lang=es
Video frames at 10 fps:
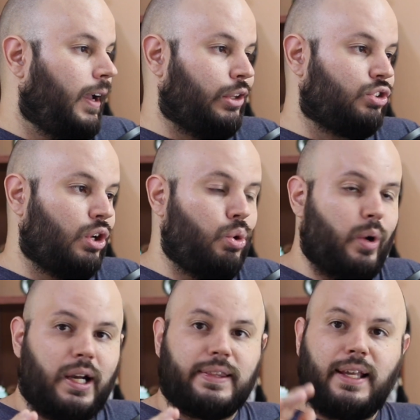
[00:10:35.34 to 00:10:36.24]
Entonces
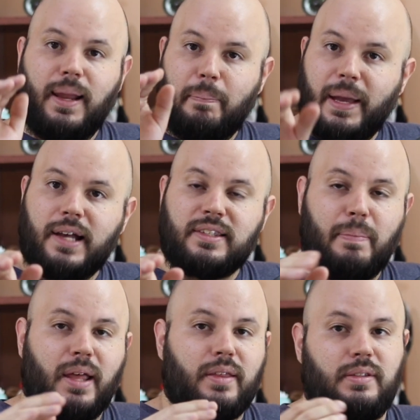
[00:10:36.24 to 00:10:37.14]
Kubernetes le pega
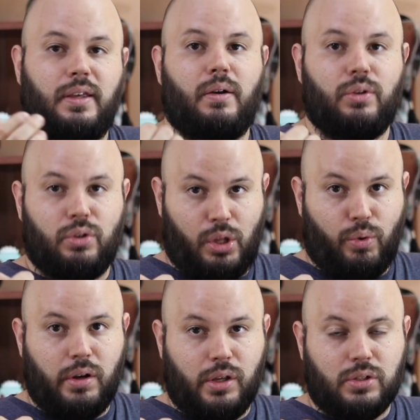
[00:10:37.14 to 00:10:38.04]
ese path y si
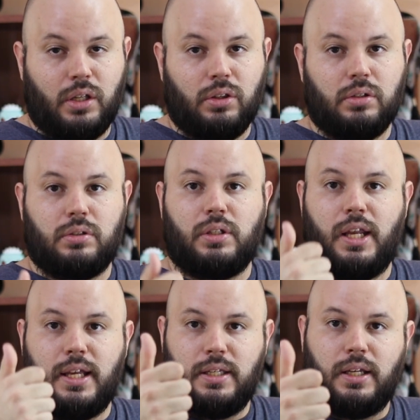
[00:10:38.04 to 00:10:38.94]
devuelve 200,
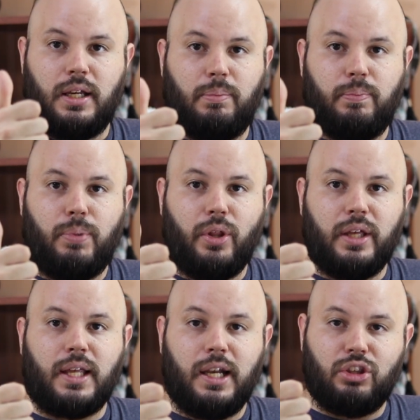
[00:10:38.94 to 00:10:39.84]
quiere decir que el pod
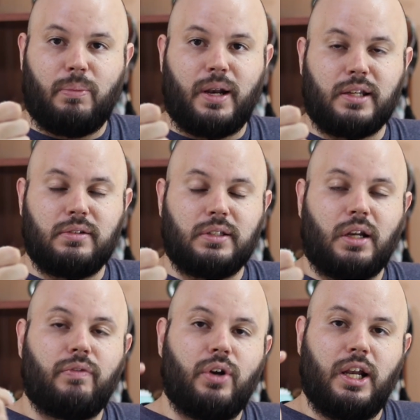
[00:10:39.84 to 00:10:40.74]
está listo para recibir
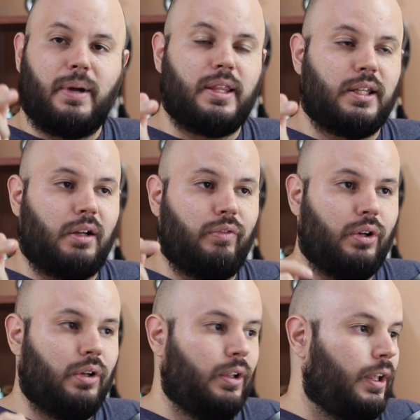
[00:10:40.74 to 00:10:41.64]
tráfico y le manda
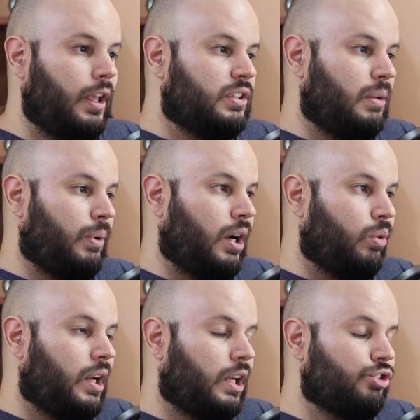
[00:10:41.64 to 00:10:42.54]
tráfico. Si por
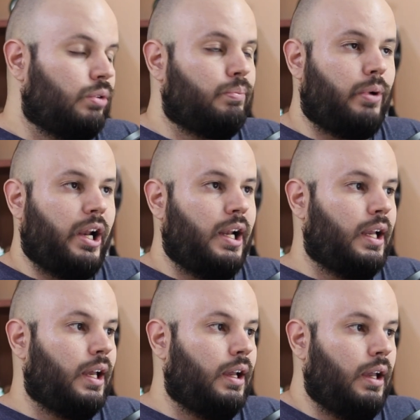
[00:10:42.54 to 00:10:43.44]
alguna razón
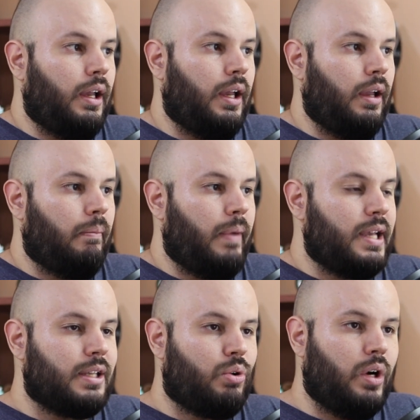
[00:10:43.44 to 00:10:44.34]
ponerle que eh,
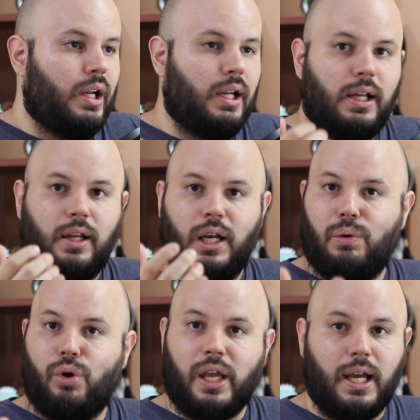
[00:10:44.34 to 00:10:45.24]
MySQL
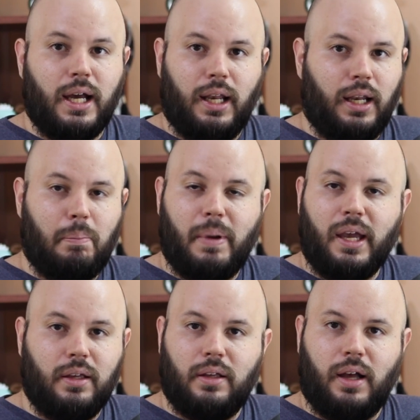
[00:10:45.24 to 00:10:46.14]
le bloquea la IP
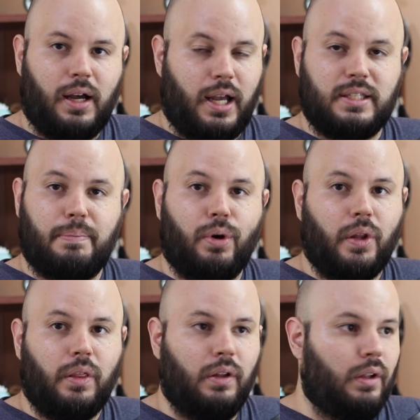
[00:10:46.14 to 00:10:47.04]
a ese pod,